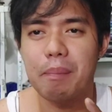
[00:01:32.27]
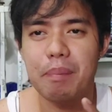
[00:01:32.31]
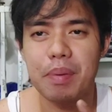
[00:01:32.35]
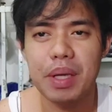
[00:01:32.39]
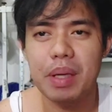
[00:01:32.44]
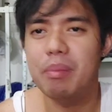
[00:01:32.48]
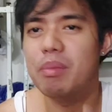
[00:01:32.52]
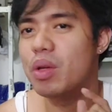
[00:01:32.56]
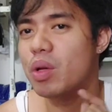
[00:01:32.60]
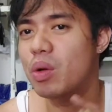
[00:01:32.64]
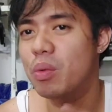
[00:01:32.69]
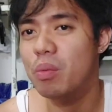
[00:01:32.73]

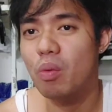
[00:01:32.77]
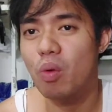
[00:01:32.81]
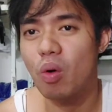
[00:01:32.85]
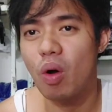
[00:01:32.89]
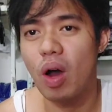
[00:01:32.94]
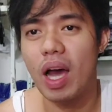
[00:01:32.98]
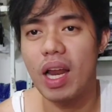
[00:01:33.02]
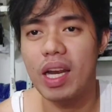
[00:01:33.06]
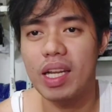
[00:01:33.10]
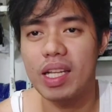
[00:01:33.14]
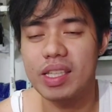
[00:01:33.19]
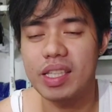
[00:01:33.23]
premium
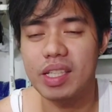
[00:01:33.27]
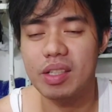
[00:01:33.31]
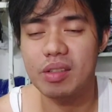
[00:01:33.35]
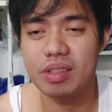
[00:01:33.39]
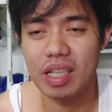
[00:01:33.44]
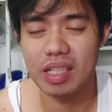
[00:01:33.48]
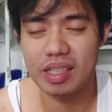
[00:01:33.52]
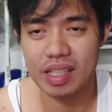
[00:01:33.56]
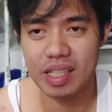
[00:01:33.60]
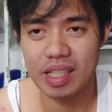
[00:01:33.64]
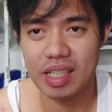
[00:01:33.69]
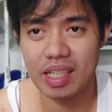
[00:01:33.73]
quality yung
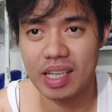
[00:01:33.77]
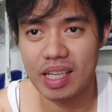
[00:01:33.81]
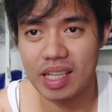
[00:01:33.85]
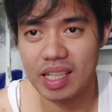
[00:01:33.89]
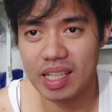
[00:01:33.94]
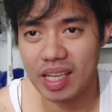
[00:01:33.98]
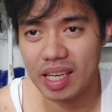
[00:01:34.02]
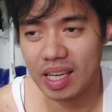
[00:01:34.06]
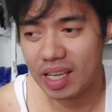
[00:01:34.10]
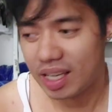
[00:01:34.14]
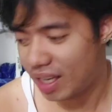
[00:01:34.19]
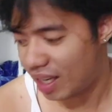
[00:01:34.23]
datingan
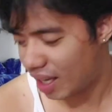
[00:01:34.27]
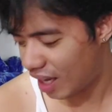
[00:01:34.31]
niya.